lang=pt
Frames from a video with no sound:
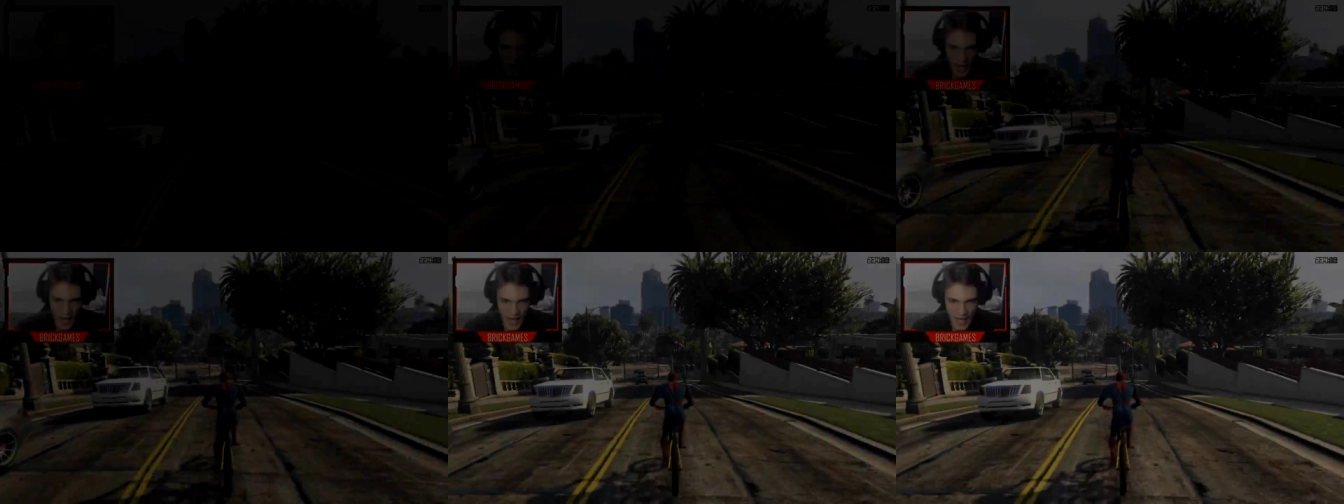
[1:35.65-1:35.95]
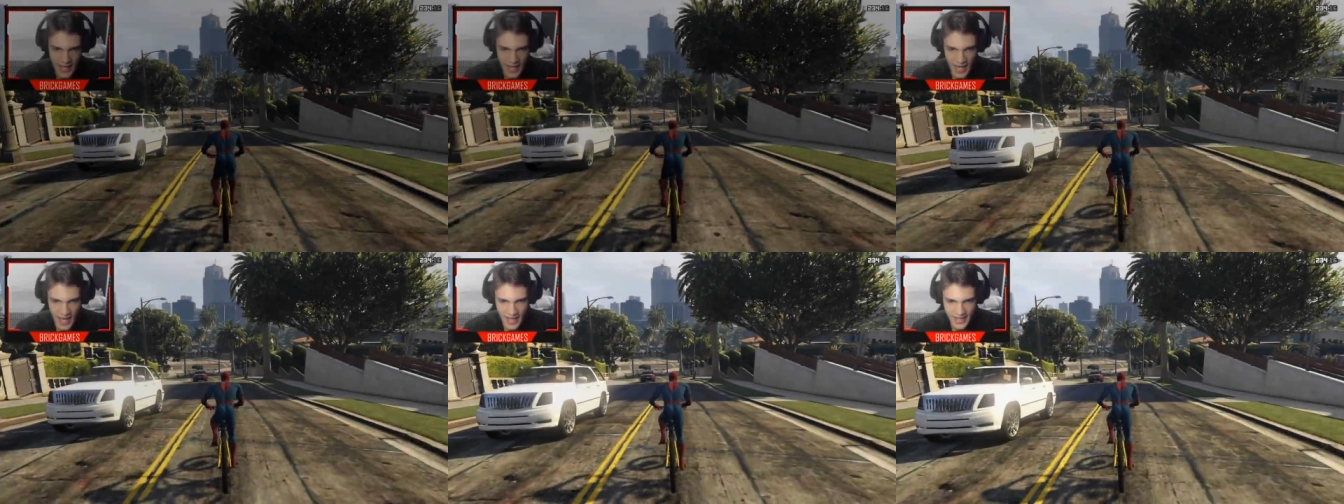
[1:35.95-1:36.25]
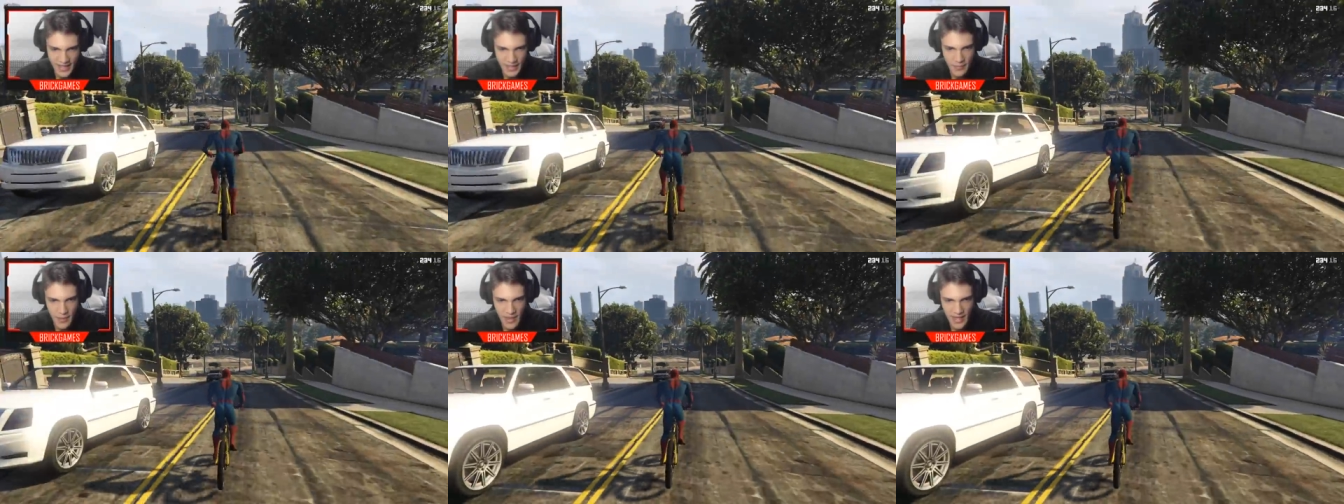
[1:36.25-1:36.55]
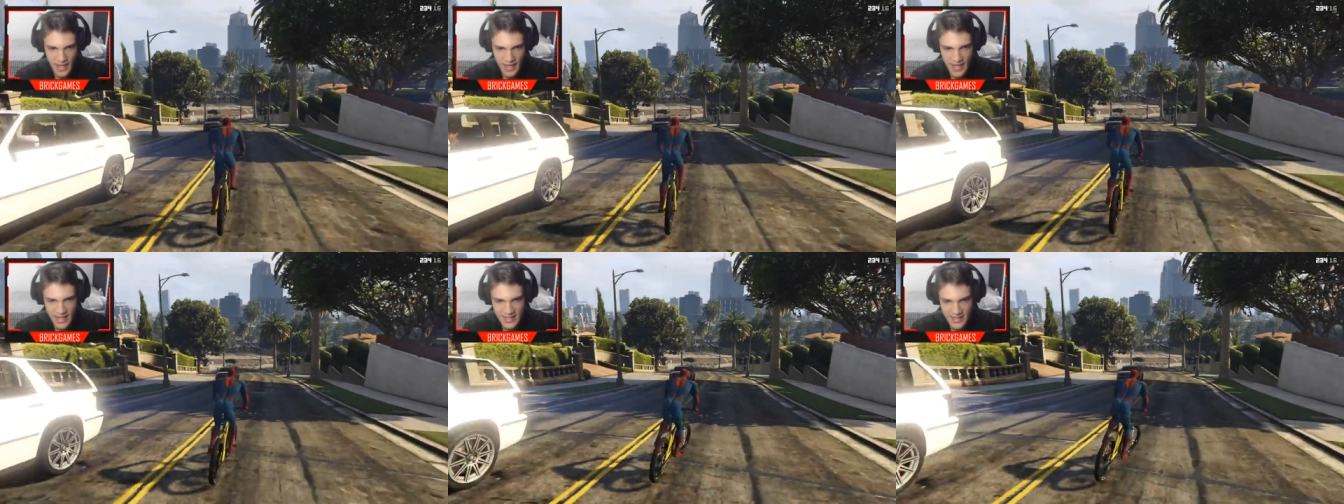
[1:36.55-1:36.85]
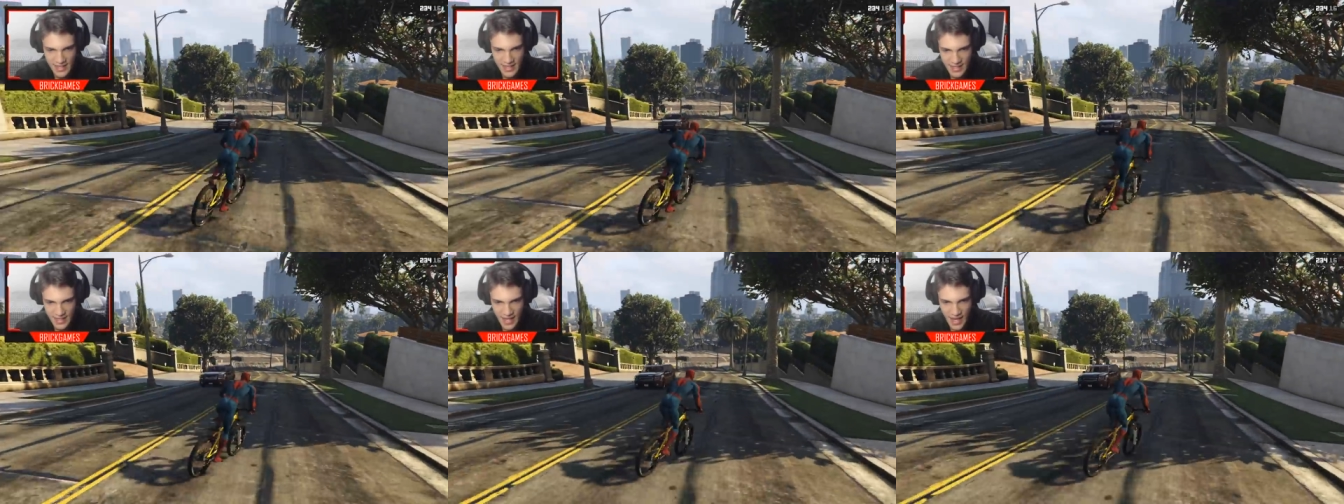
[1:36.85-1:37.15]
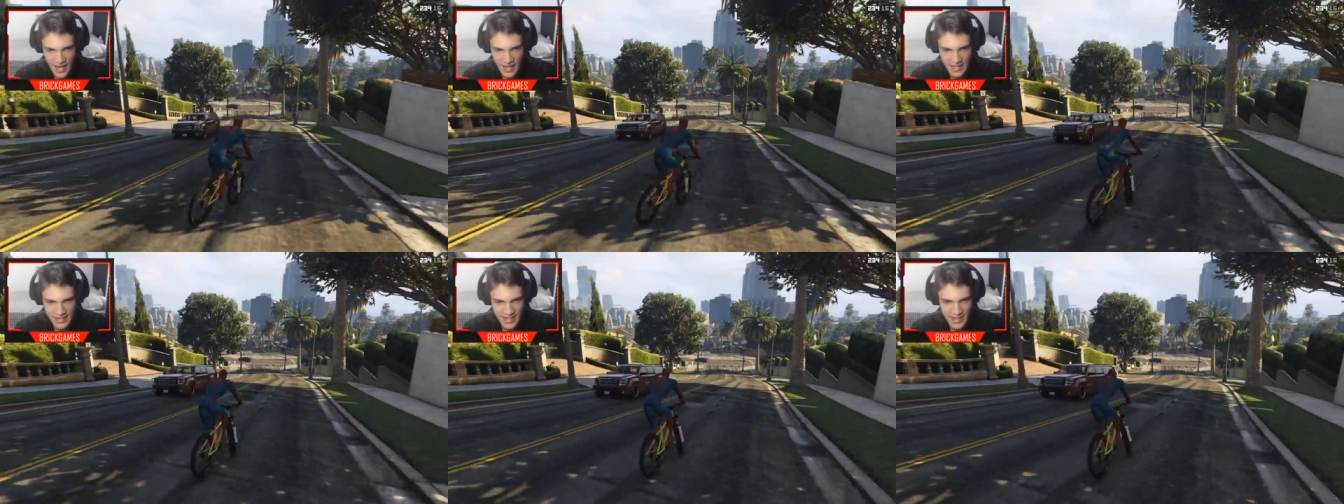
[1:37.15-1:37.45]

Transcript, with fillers: Ai, ai, que beleza, cara.